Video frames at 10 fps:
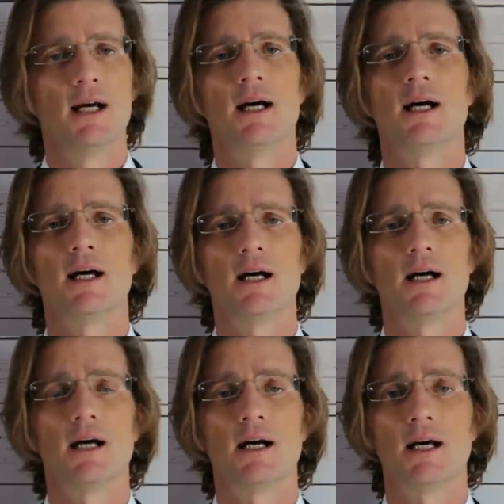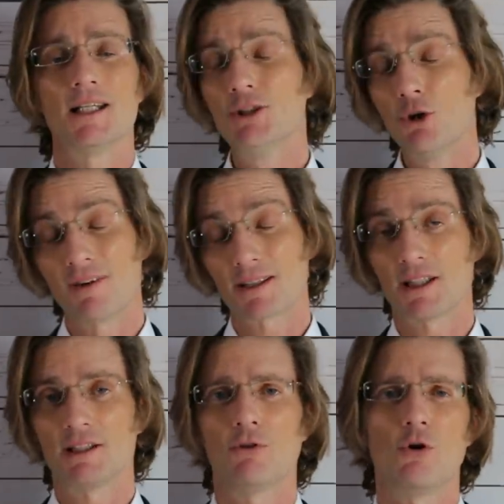eh,
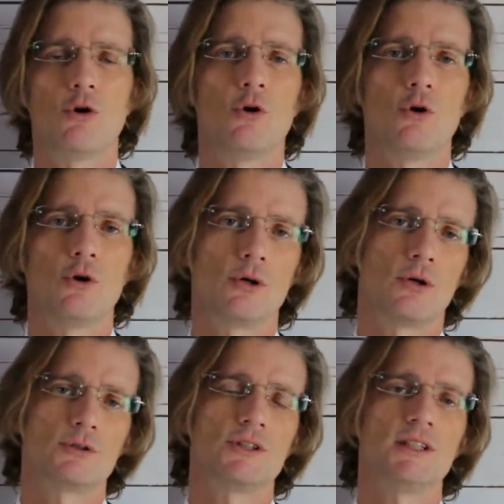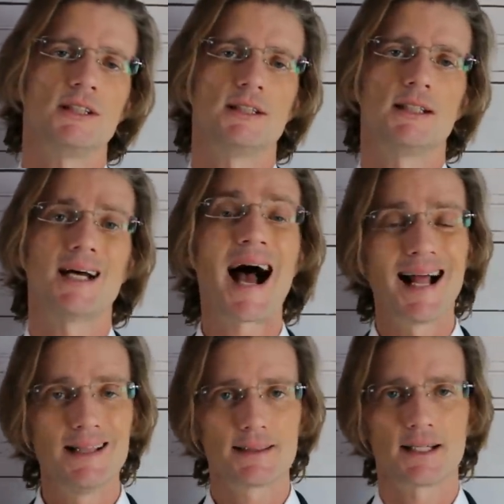innovativo o, o di eh,
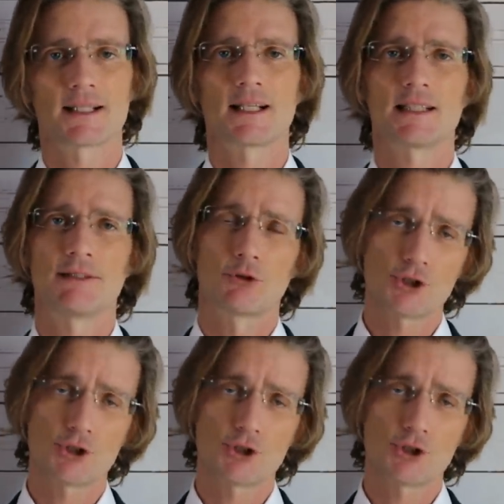alternativo.